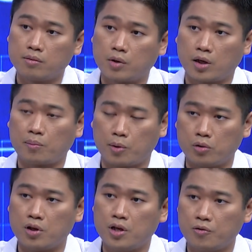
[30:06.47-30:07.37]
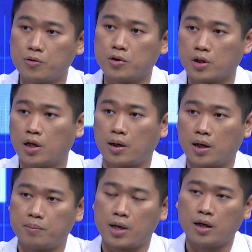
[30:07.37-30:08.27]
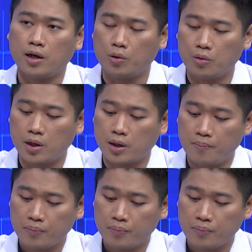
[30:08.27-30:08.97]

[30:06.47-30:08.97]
Makanya perlu diinfus segala macam. Bahkan kalau udah